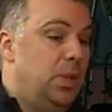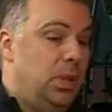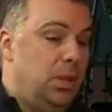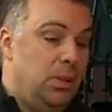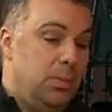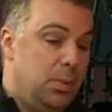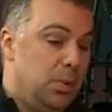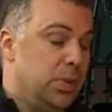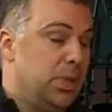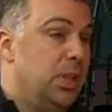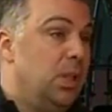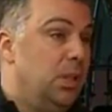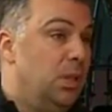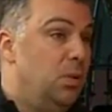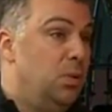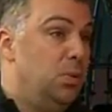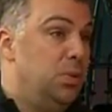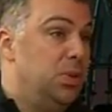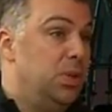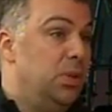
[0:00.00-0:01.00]
mais là, pour cette
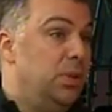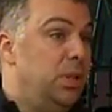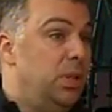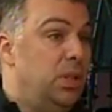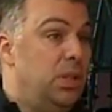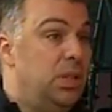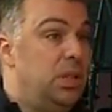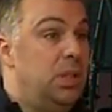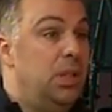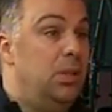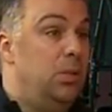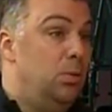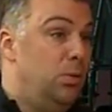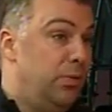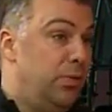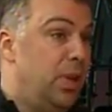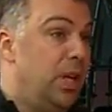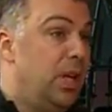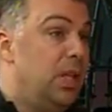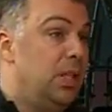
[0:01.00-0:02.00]
cause-là, il a décidé de nous
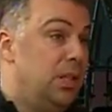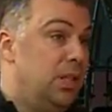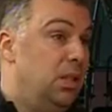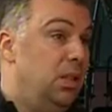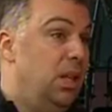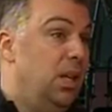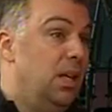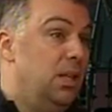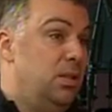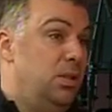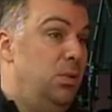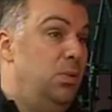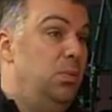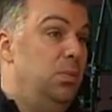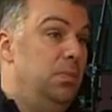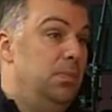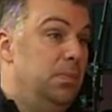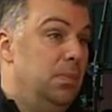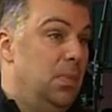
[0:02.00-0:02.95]
le faire à titre gracieux.